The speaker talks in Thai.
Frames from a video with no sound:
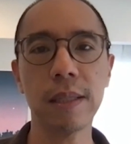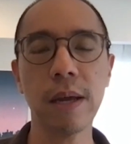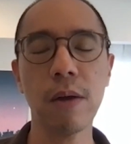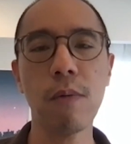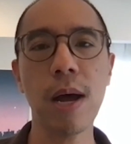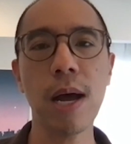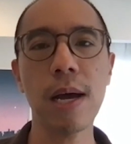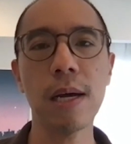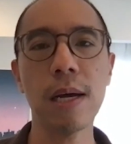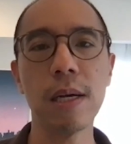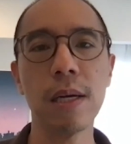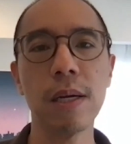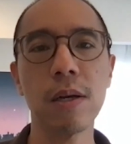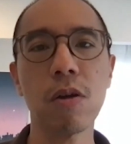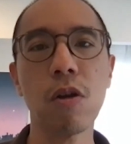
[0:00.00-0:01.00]
แต่ว่า
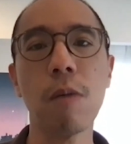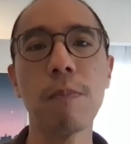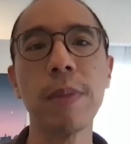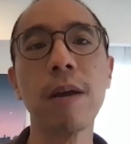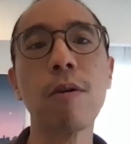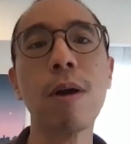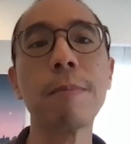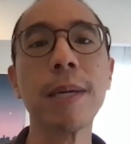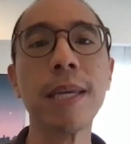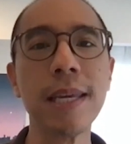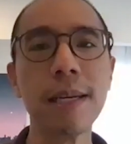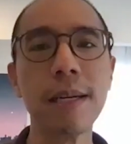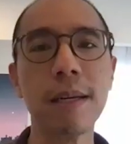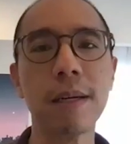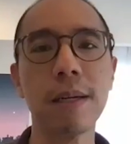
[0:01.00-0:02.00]
กรอบในความ
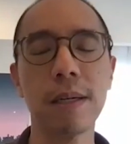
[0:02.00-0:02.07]
คิด